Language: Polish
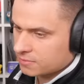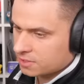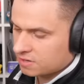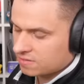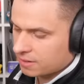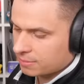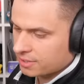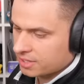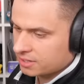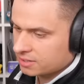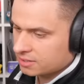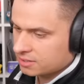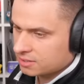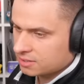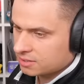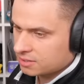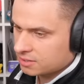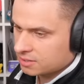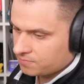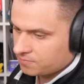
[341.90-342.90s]
Chowamy.
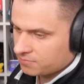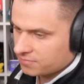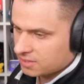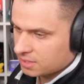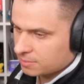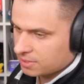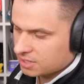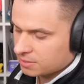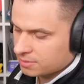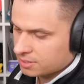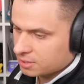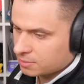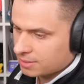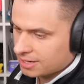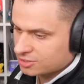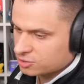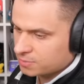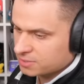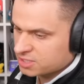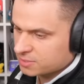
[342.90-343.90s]
Dobra, dobra,
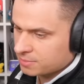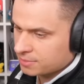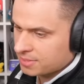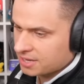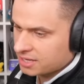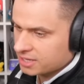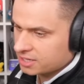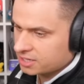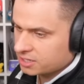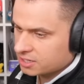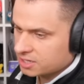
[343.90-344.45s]
dobra. Czy będziemy mieli?